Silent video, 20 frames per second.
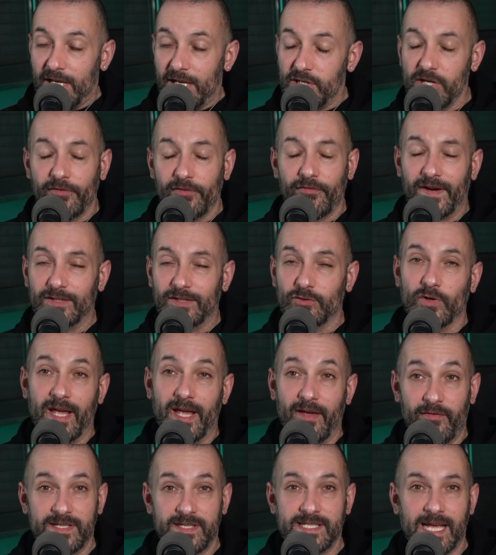c'è il fatto
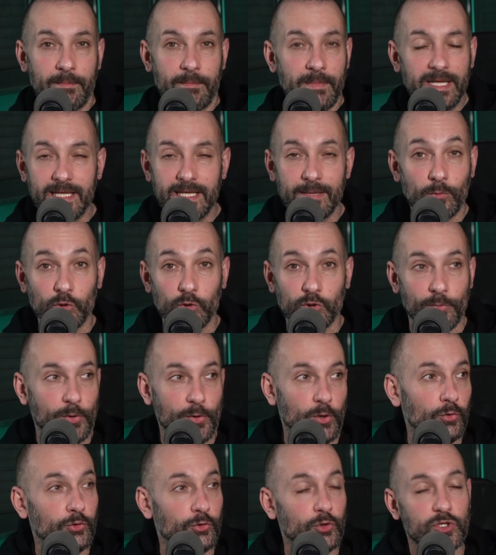che è fisicamente molto
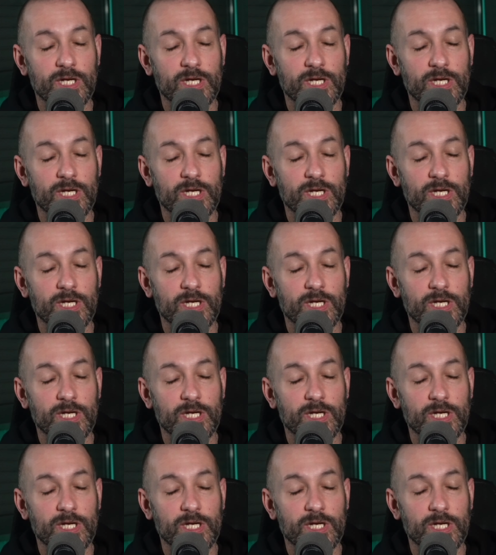pronto,